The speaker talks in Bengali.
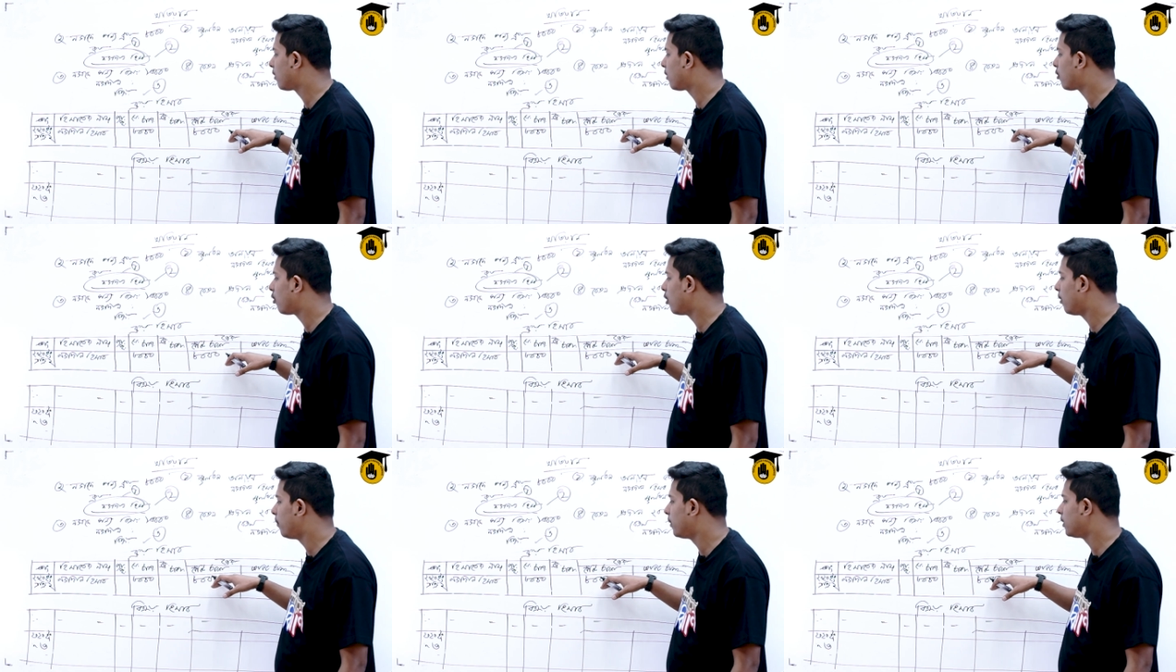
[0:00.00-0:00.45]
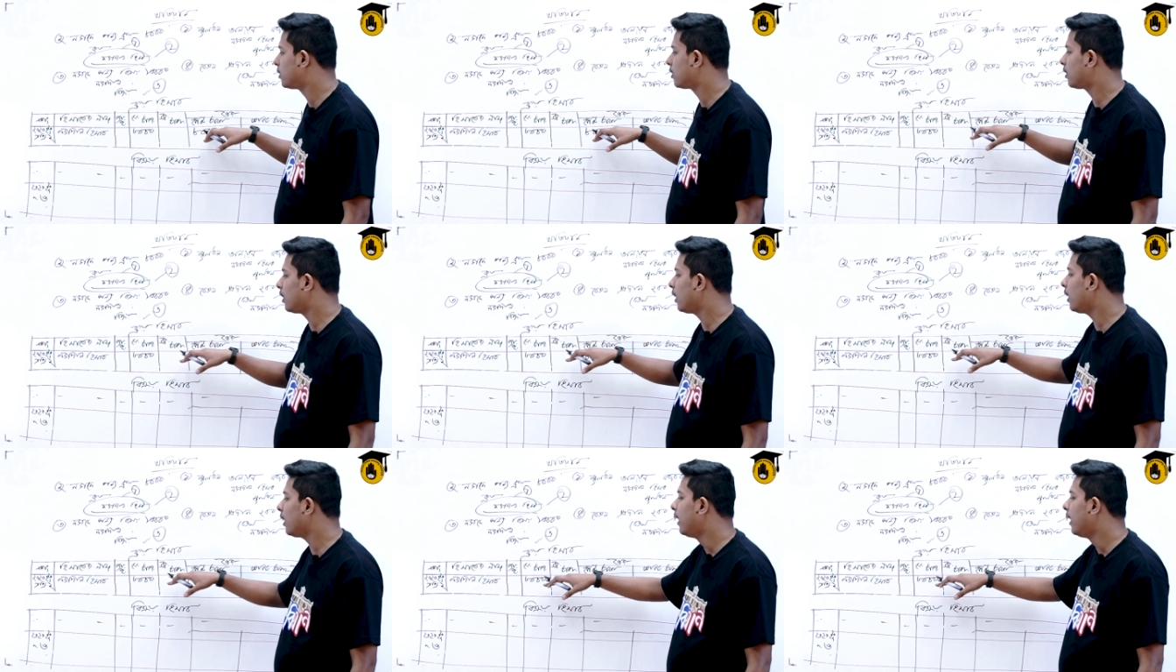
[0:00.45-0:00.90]
কলামের সাথে
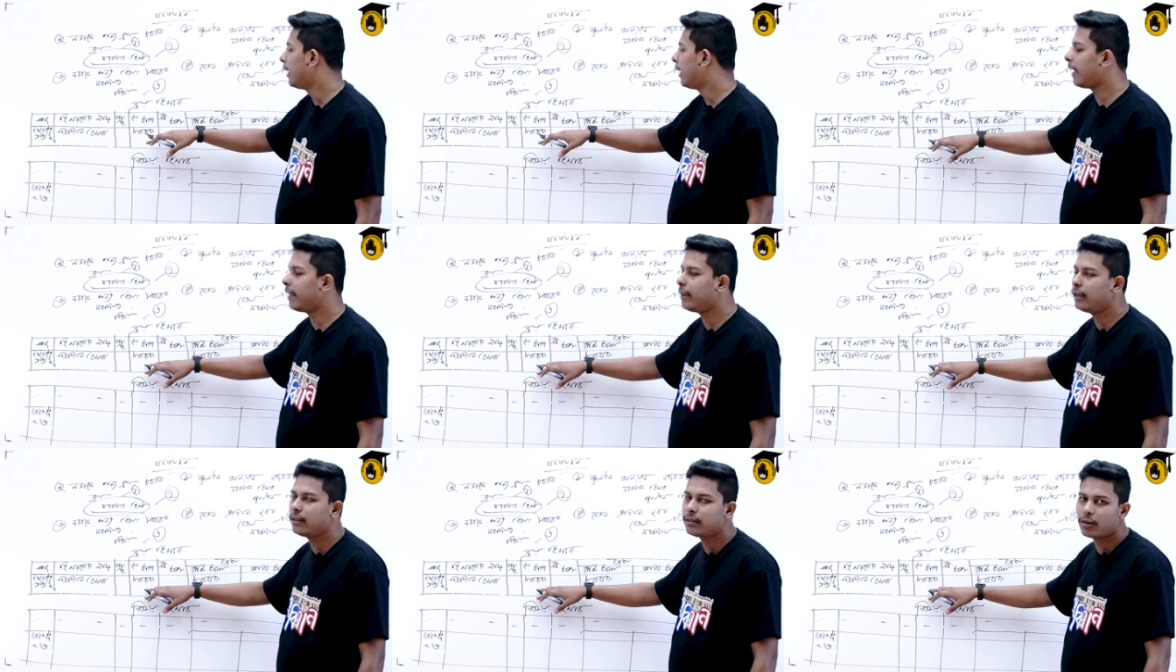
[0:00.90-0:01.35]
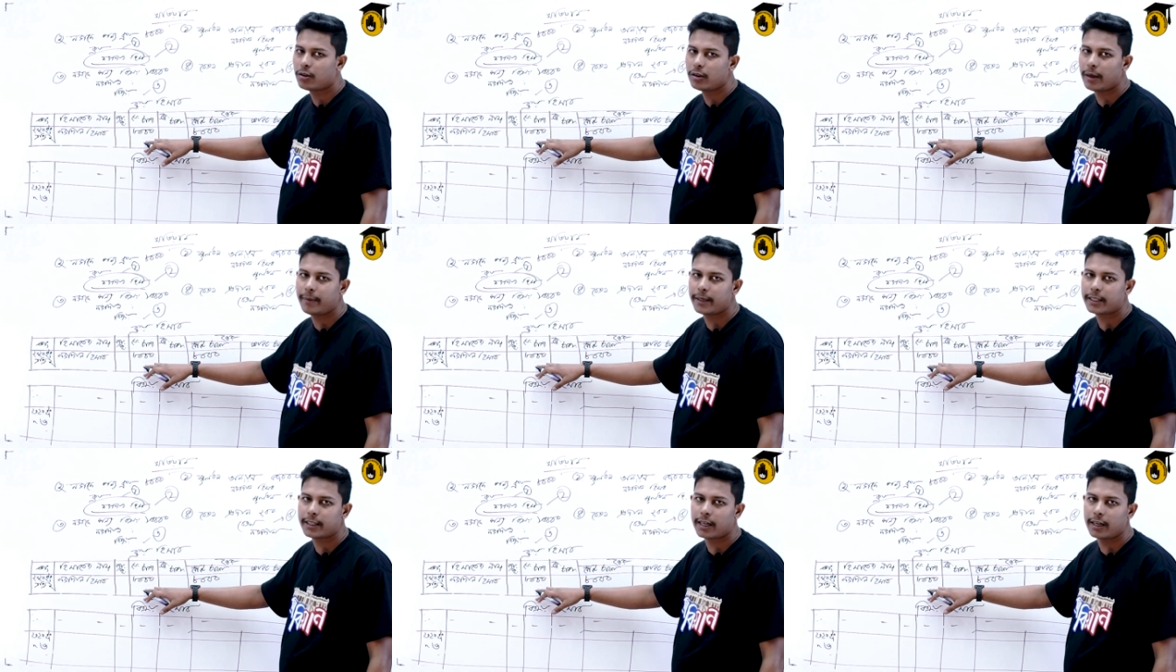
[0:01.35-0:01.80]
এই ডেবিট
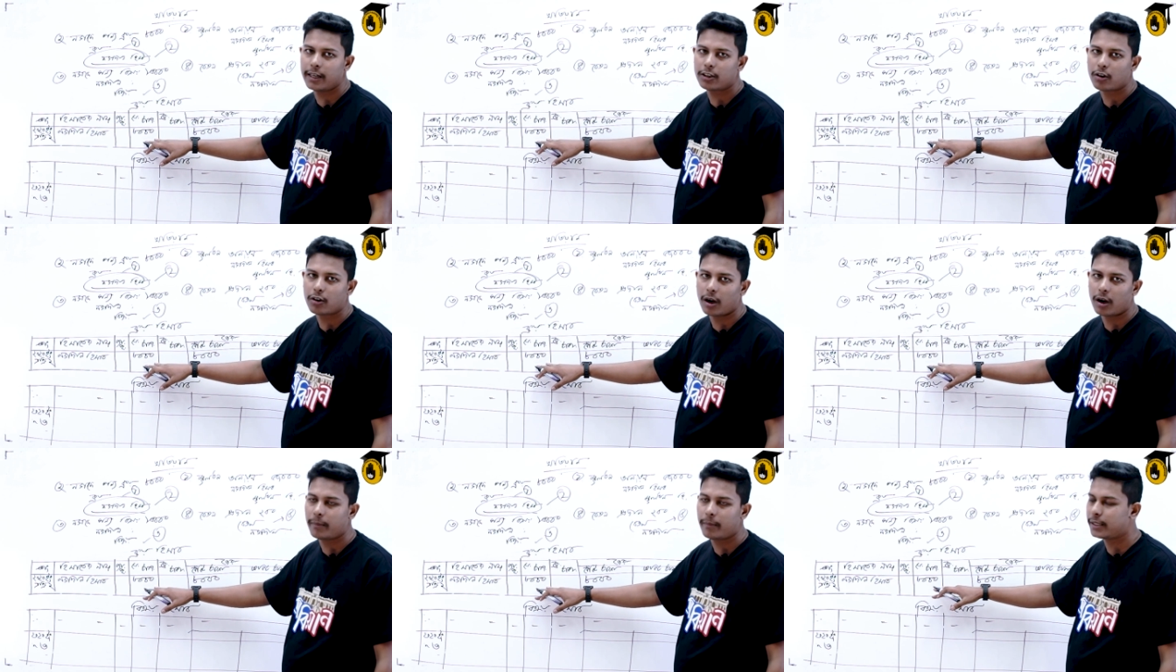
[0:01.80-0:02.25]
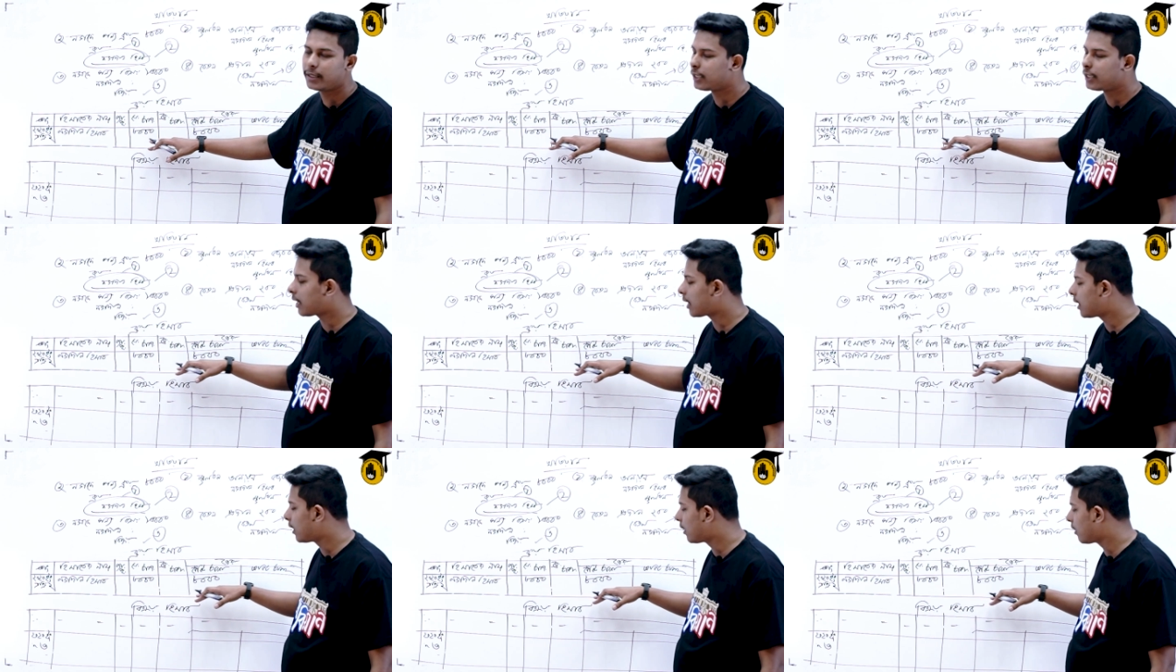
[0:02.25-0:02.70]
ক্রেডিট কলামের যে
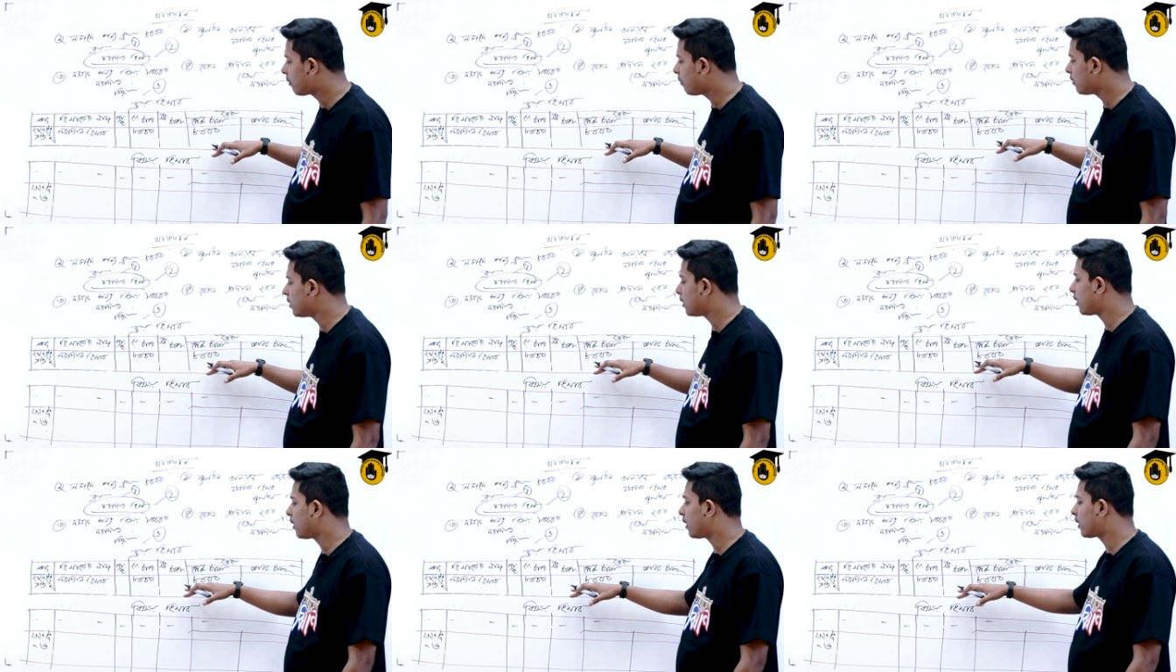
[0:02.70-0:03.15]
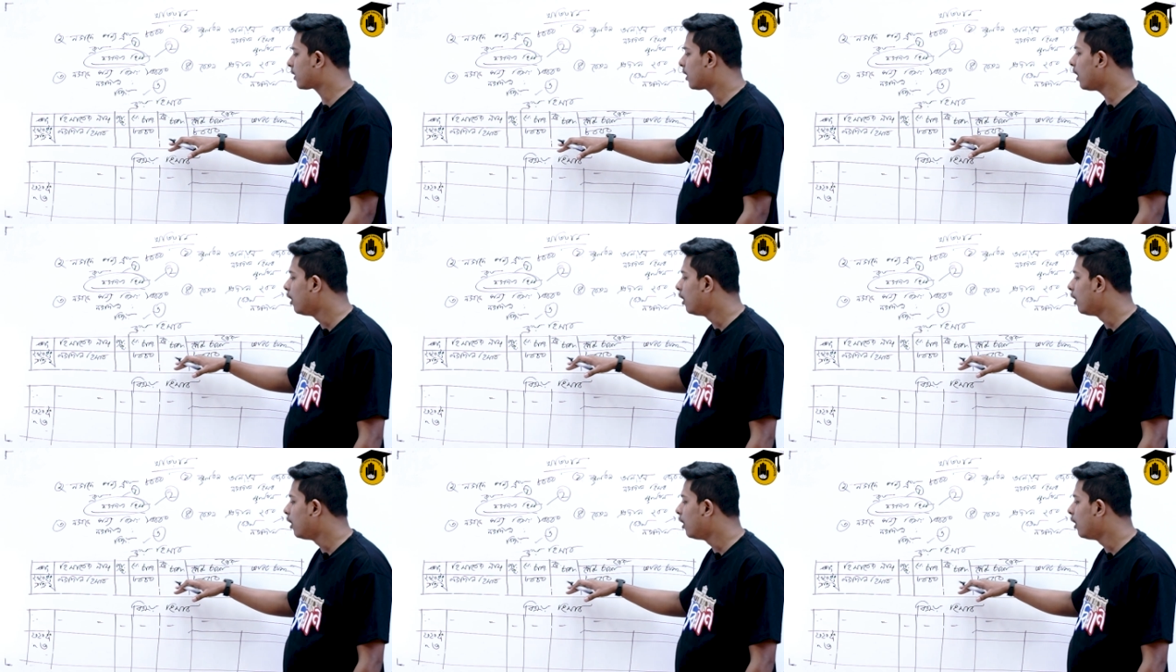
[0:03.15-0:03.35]
টাকাটা আছে সেটার একটা